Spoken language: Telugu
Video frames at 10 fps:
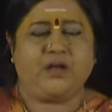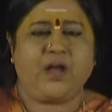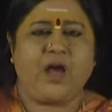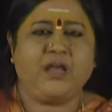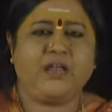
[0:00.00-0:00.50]

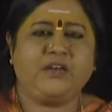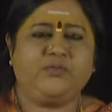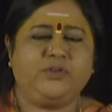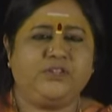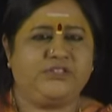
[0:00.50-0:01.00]
కాలాన్ని
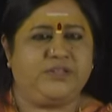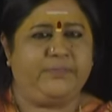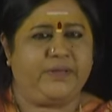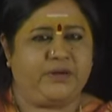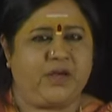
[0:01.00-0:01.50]
గురించి
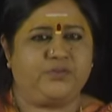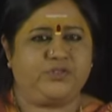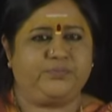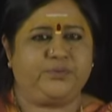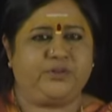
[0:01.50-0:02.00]
మీరు నాకు
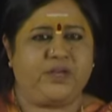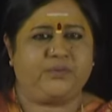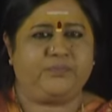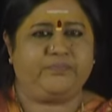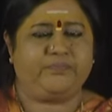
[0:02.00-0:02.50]

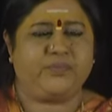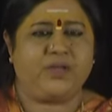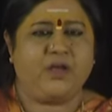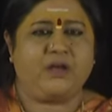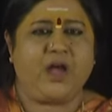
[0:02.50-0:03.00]
చెప్తున్నారు
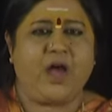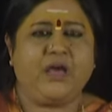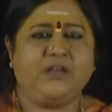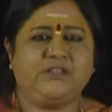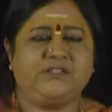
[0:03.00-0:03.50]

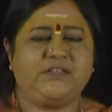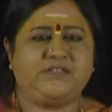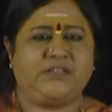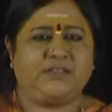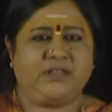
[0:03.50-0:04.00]
కాలం
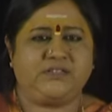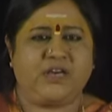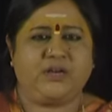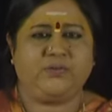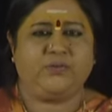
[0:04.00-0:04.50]
చేసే
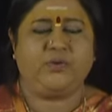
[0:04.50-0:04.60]
ఇంద్రజాలం